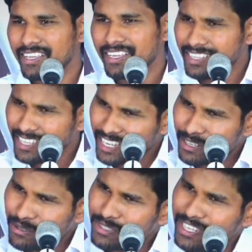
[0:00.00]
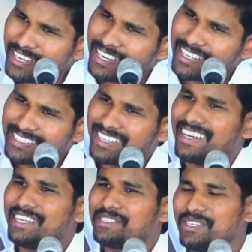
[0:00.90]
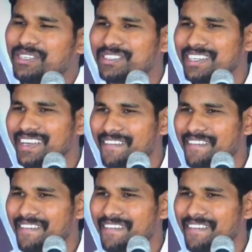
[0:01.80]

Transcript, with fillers: ఏదైనా నువ్వు చేయగలిగిన సహాయం చేయొచ్చుగా